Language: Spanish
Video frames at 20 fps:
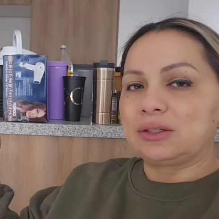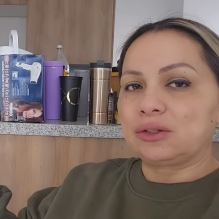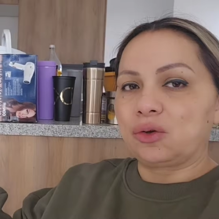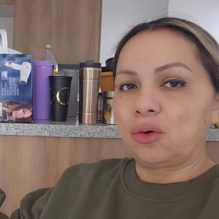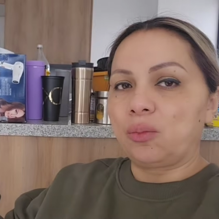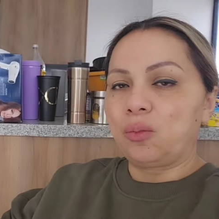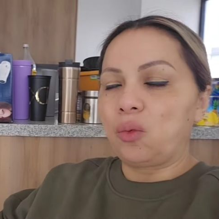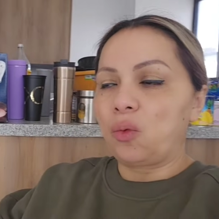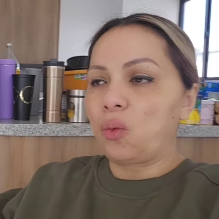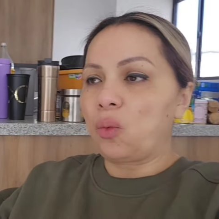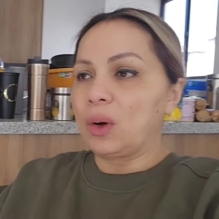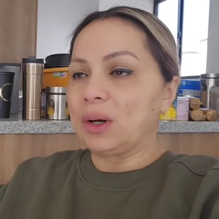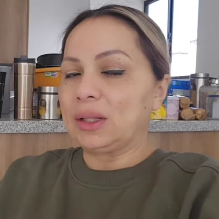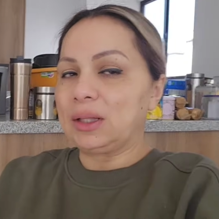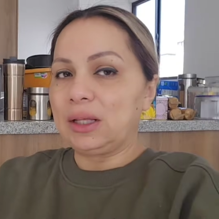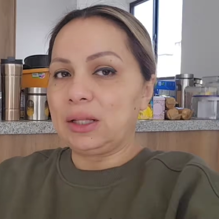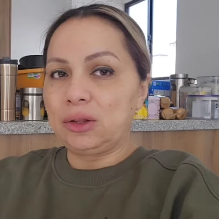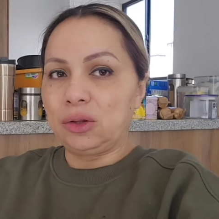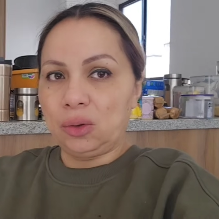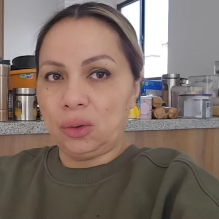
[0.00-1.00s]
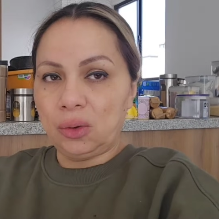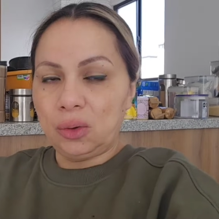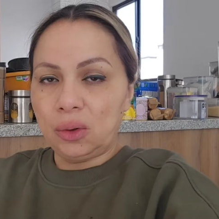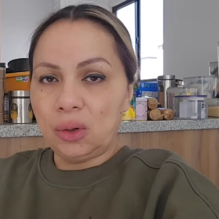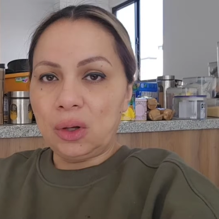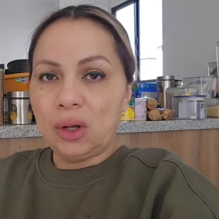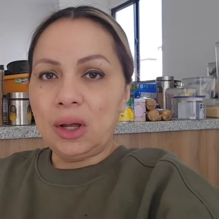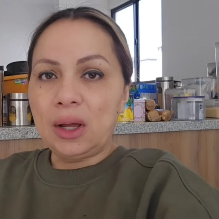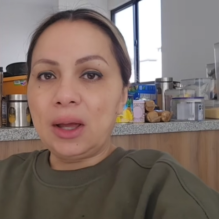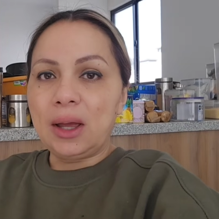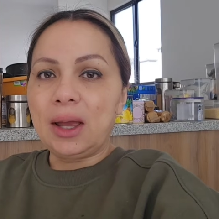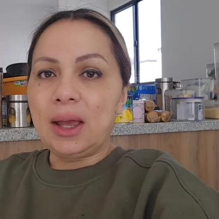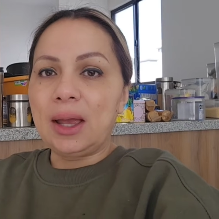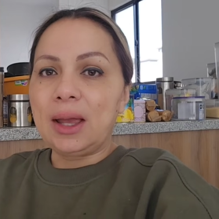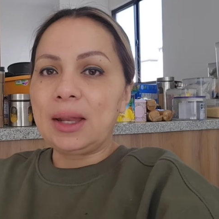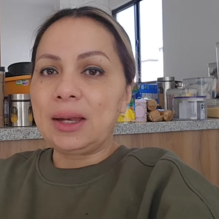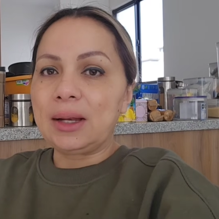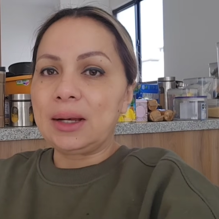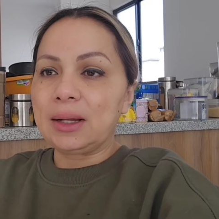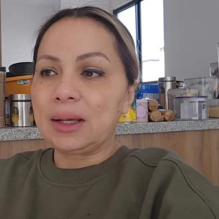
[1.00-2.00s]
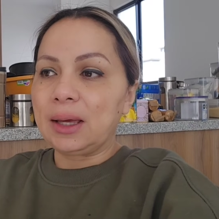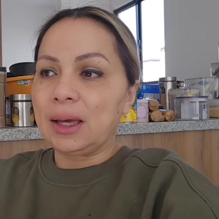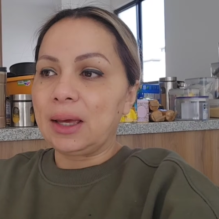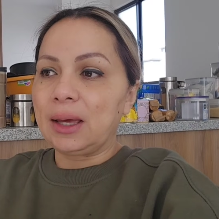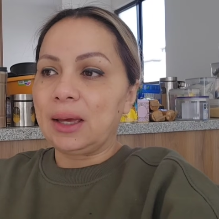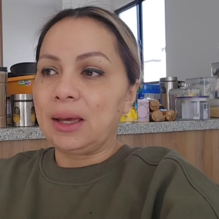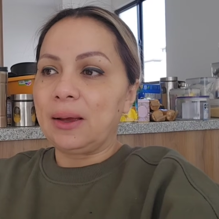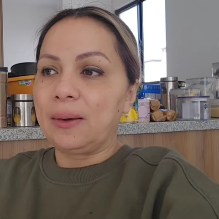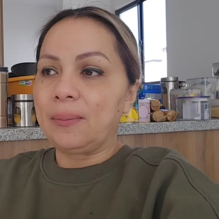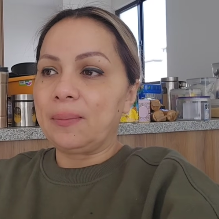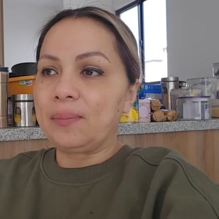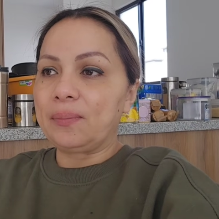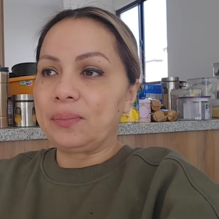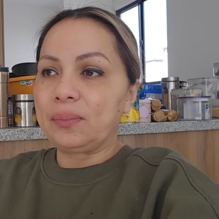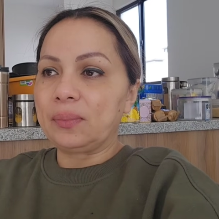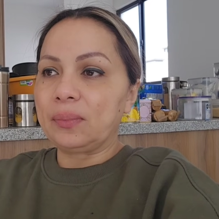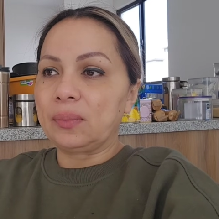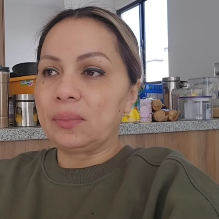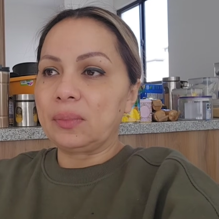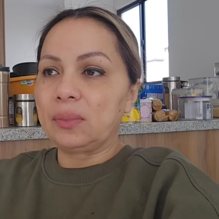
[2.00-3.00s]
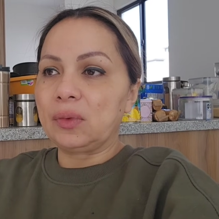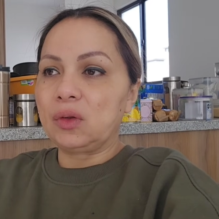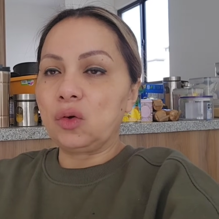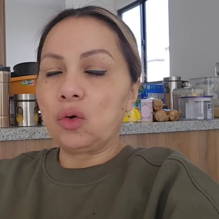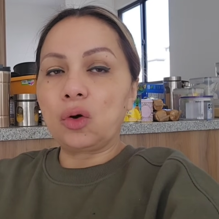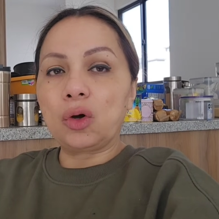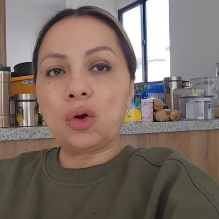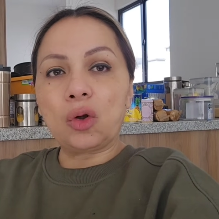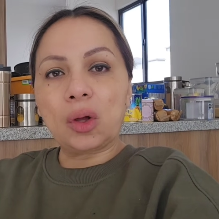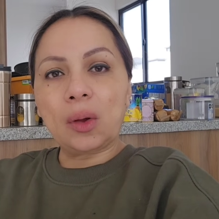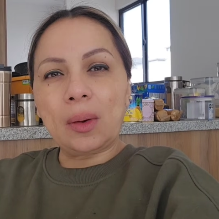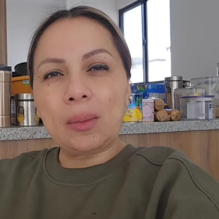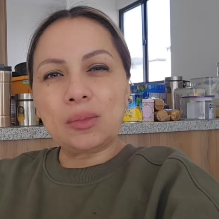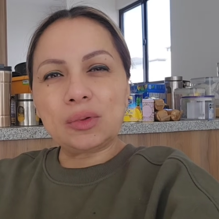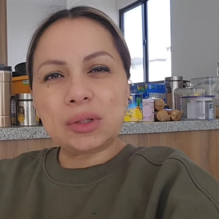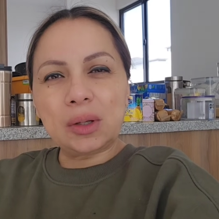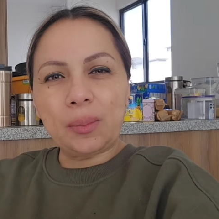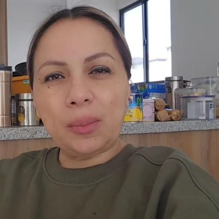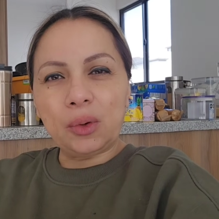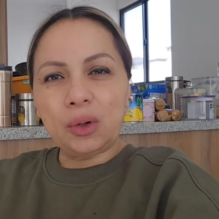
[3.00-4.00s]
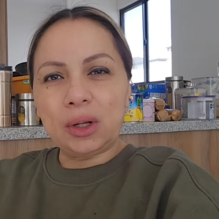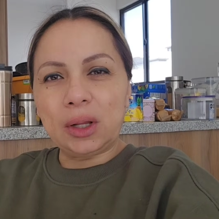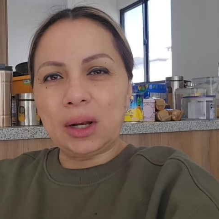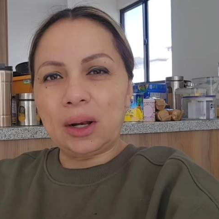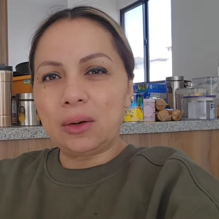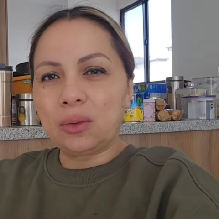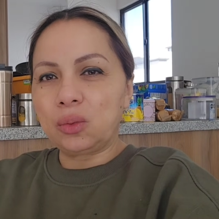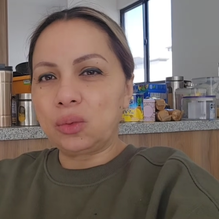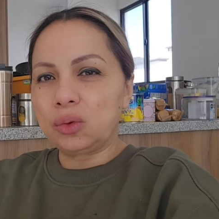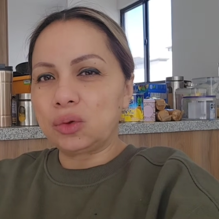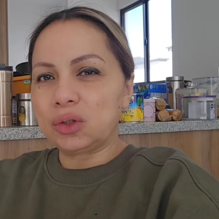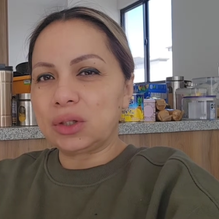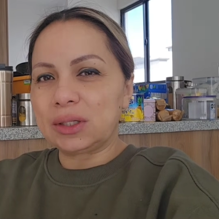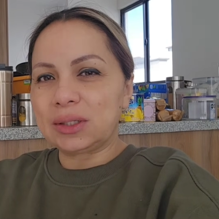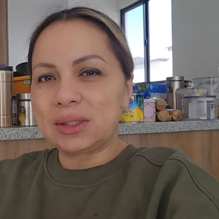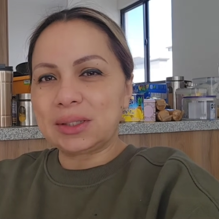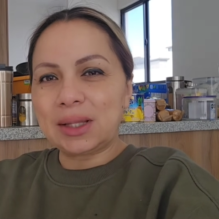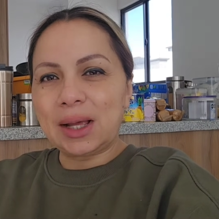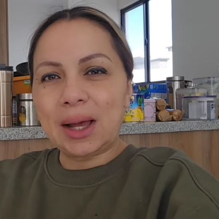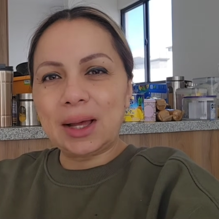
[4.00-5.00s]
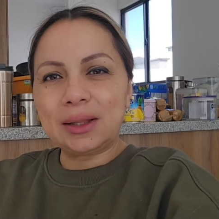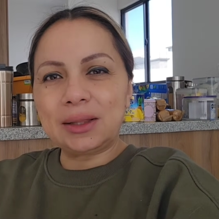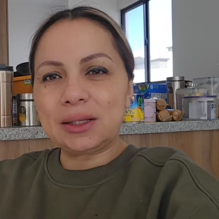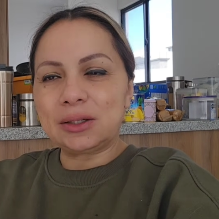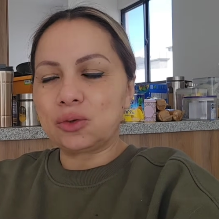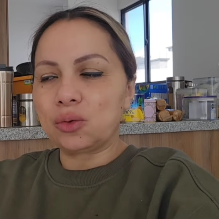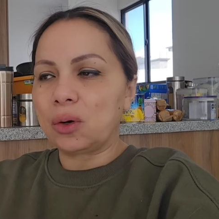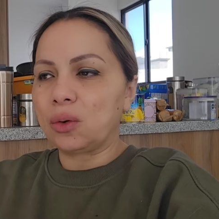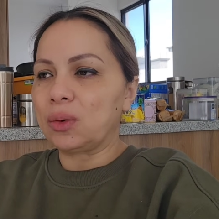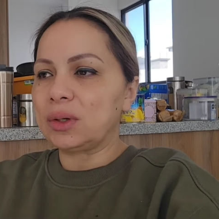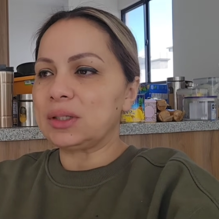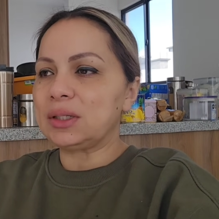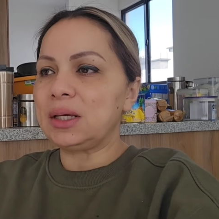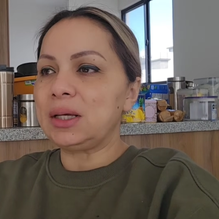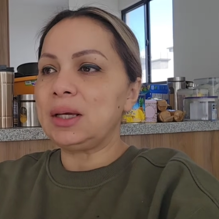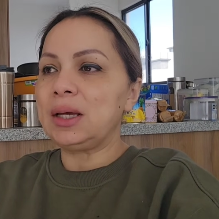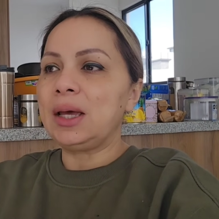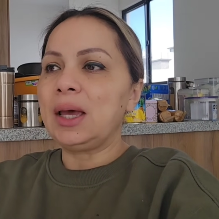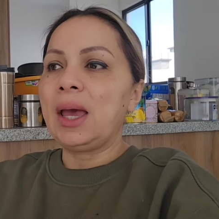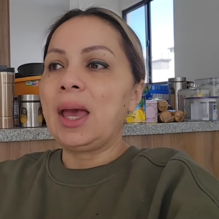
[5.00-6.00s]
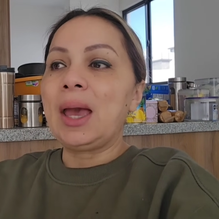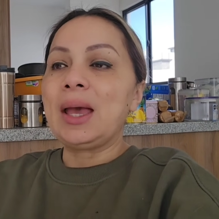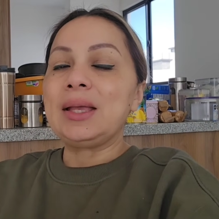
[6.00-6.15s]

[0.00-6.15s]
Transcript: es como un cuartito en el que yo creo que vamos a poner algunos estantes o algo así,